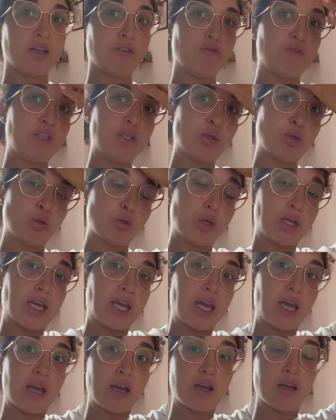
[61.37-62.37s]
e visto
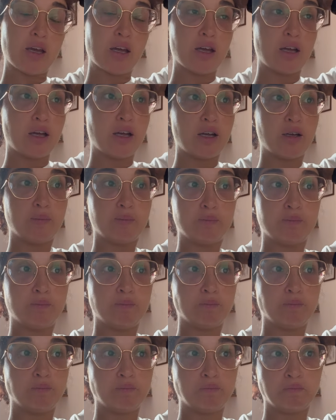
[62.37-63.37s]
che
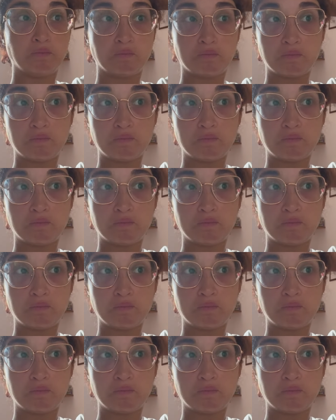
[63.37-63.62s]
ehm,